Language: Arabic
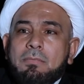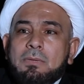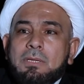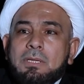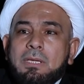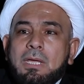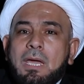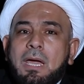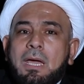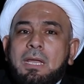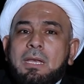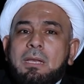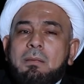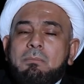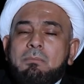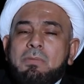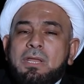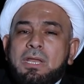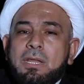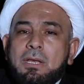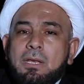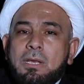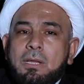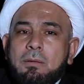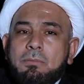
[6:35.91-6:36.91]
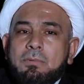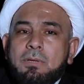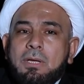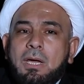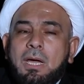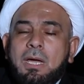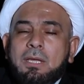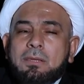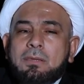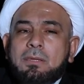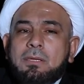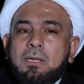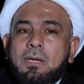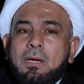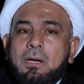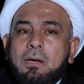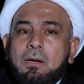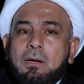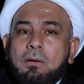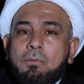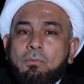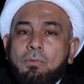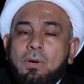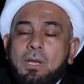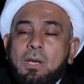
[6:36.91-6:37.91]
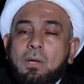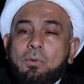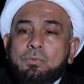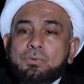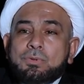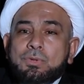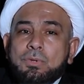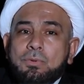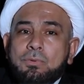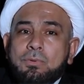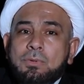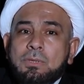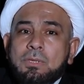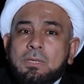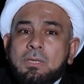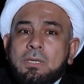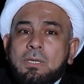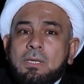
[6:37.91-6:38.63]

يعلم من النبي حتى ولو شنو